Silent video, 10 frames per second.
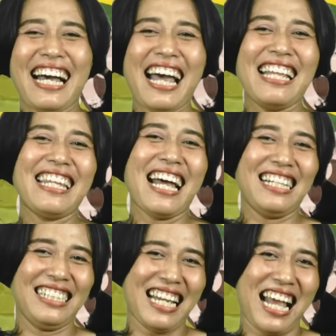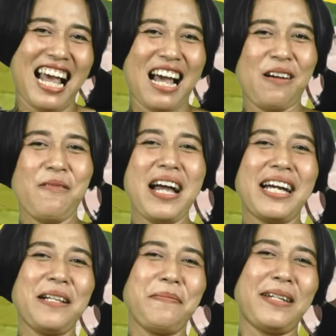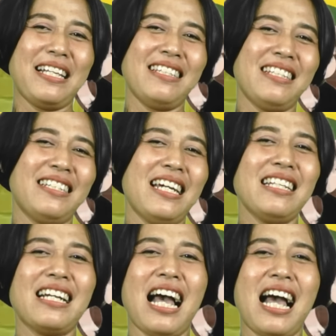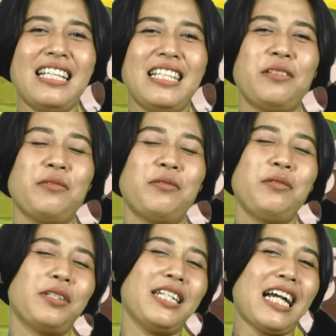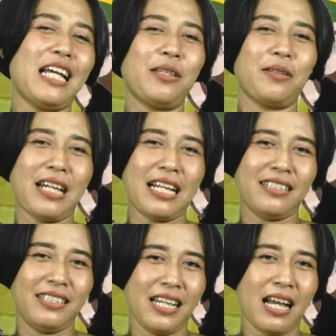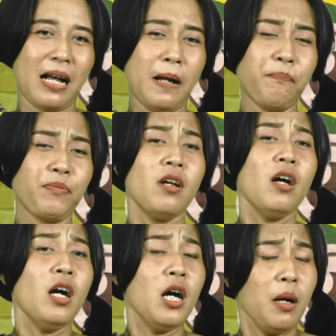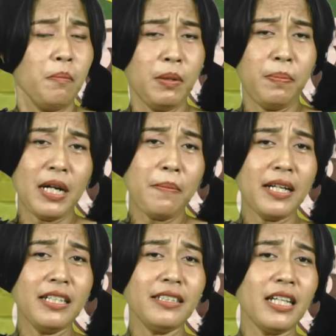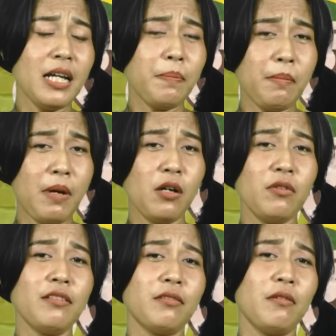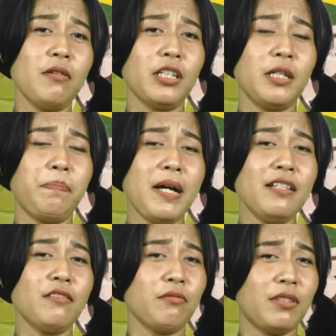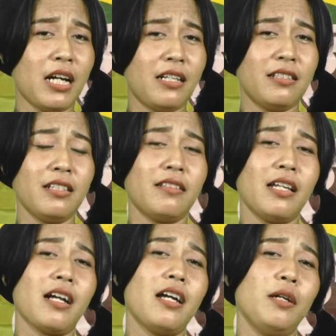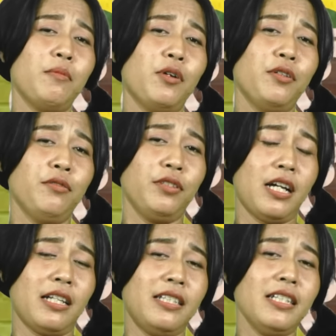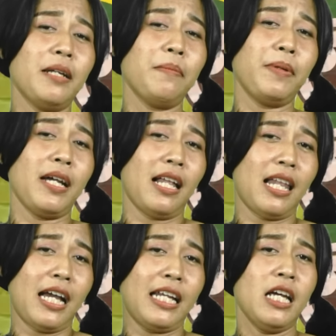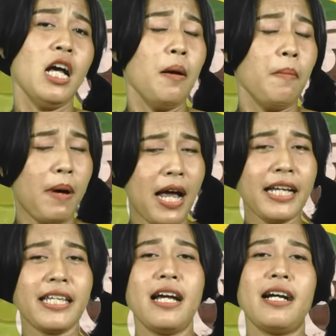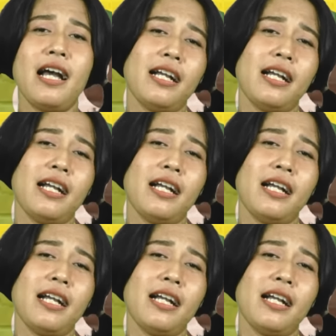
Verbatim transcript: Katanya wakil presiden nggak hanya duduk di kantor saja, Beberapa rencana pembangunan Solo ke depan sudah diselesaikan MOU-nya dengan pihak lain, baik yang